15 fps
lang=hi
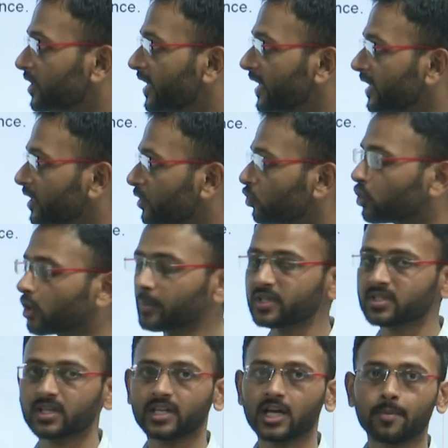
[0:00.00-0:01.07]
so, ये जो
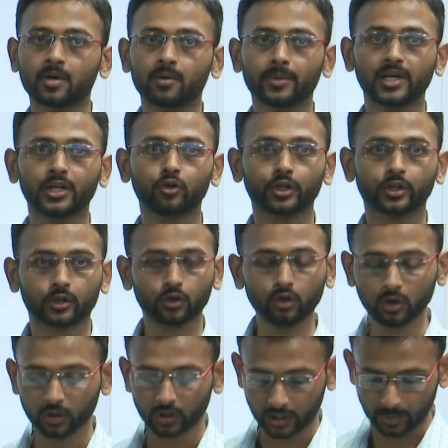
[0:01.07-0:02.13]
टॉपिक्स हैं ये आपका पहले यूनिट को
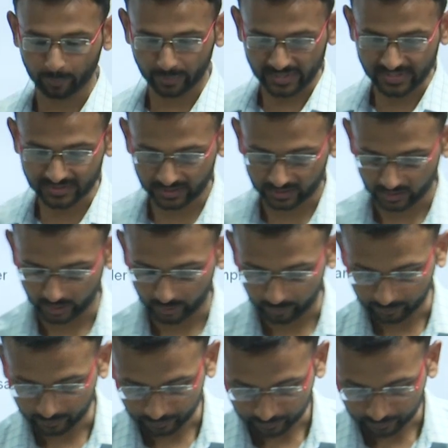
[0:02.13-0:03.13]
कंप्राइज करते हैं